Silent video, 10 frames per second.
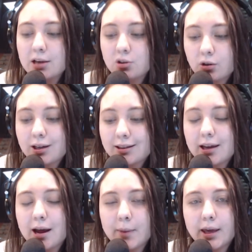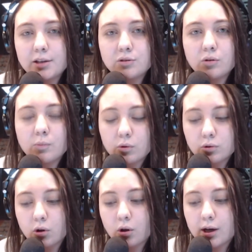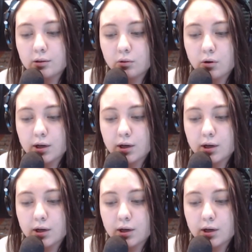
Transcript: majoritariamente, todo mundo colocando